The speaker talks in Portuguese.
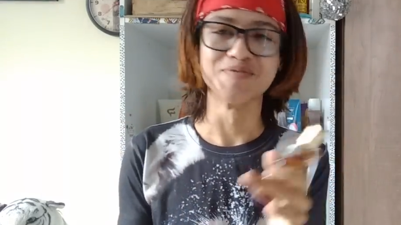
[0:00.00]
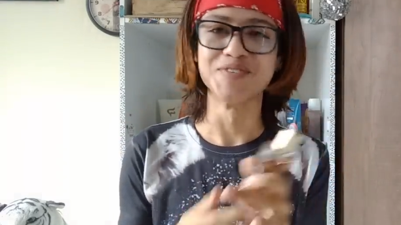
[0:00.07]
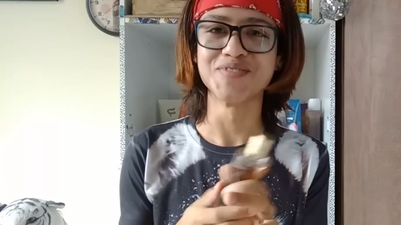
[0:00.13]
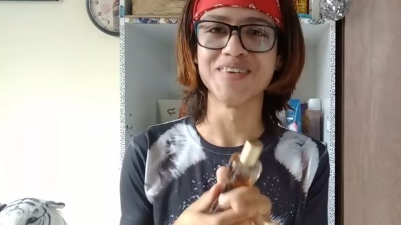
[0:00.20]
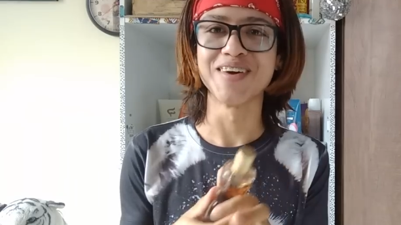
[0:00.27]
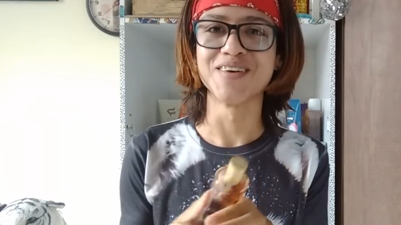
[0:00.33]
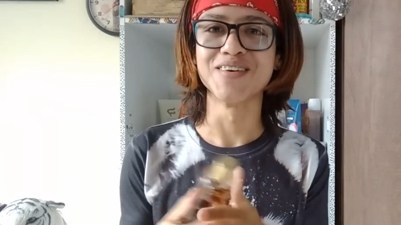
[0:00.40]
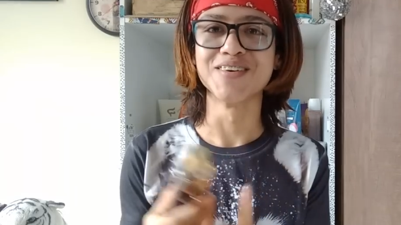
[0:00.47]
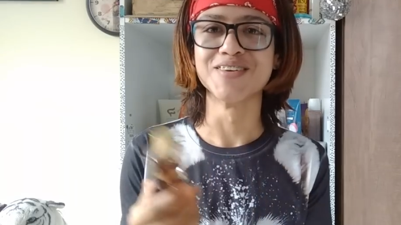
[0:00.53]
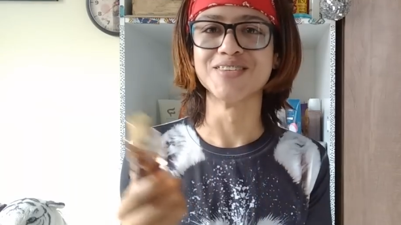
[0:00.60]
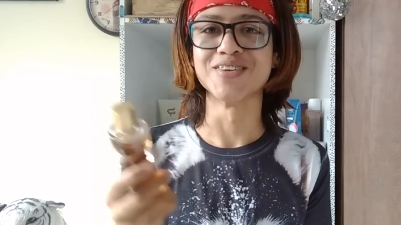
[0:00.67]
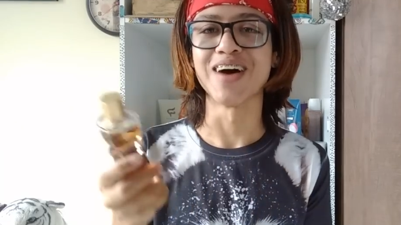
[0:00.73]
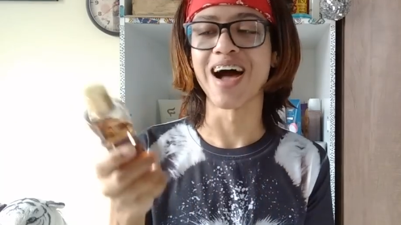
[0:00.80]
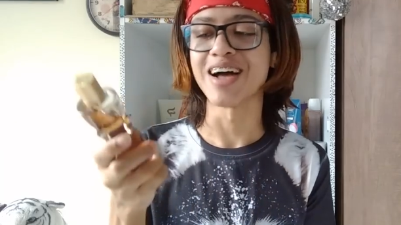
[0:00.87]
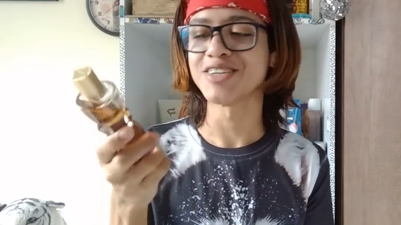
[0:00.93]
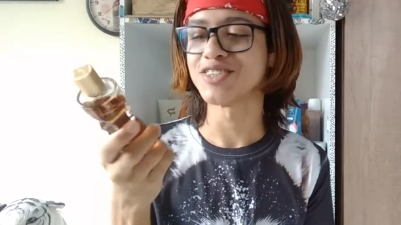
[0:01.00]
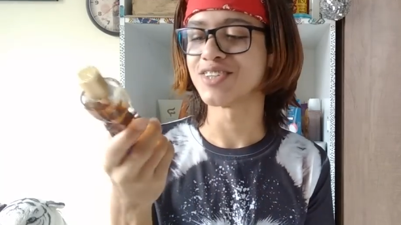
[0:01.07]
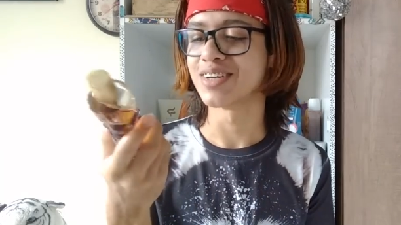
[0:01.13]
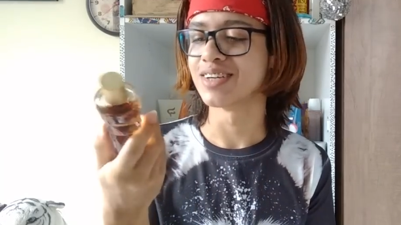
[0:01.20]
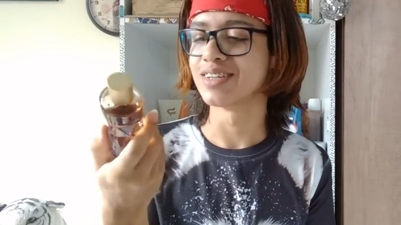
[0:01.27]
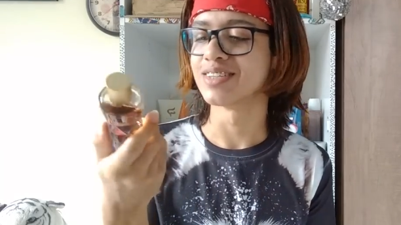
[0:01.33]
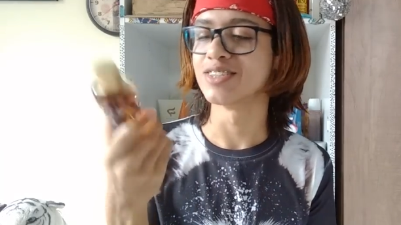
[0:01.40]
É muito vergonhoso. Eu
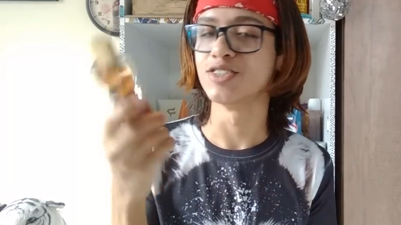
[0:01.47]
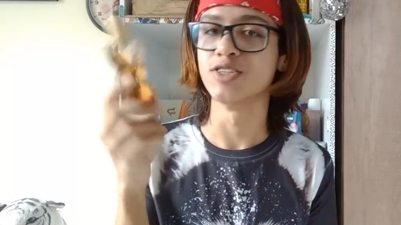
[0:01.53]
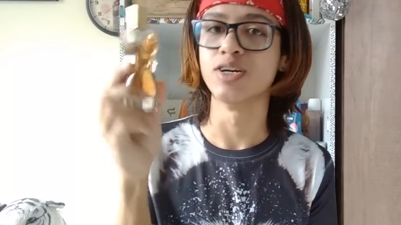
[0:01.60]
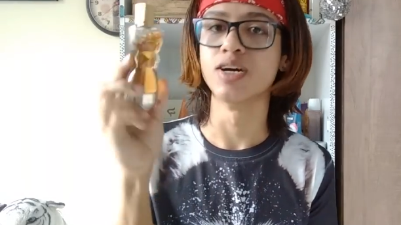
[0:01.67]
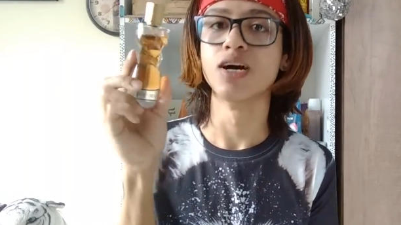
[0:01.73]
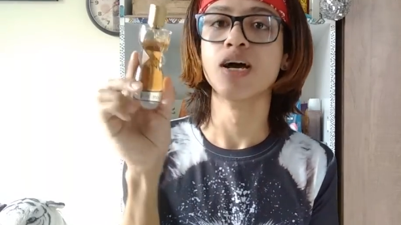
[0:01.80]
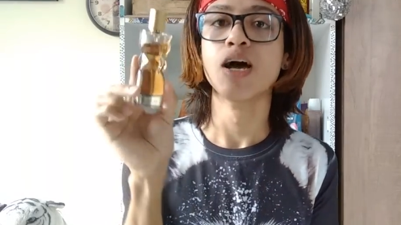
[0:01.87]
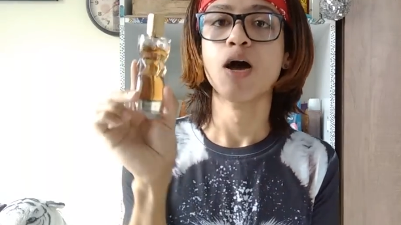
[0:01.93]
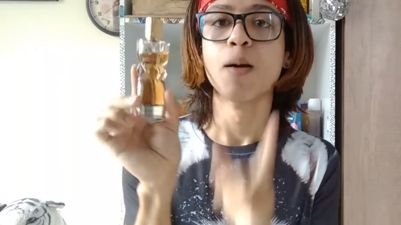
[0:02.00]
rachei nesse dia.